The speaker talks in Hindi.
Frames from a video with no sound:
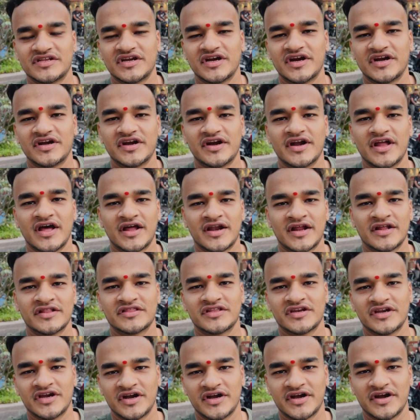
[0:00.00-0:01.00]
300 आर एंड
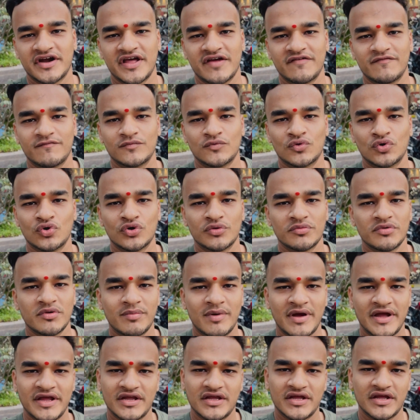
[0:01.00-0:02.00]
हंड्रेड एफ दोनों भी
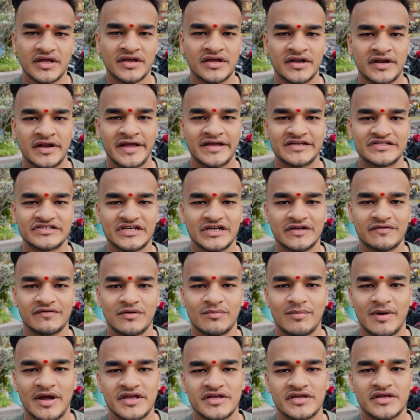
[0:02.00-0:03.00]
बाइक एक नेक्स्ट
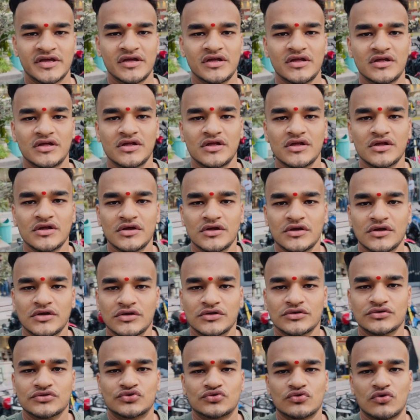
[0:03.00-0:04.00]
लेवल बाइक है
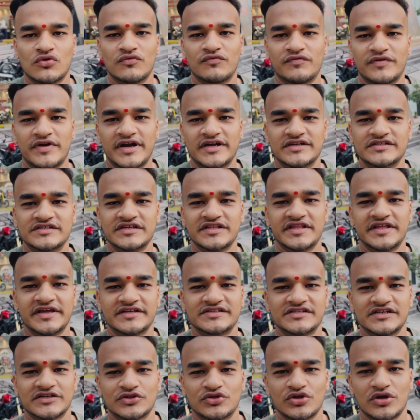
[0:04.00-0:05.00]
सो so, फ्रेंड्स ये
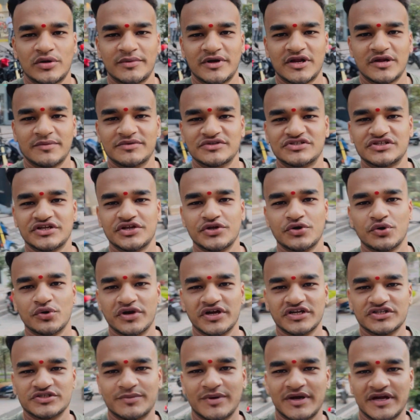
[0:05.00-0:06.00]
देख सकते हो हमारे पीछे
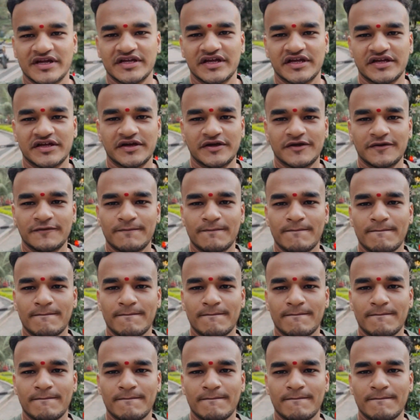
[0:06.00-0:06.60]
योगेश भाई है ये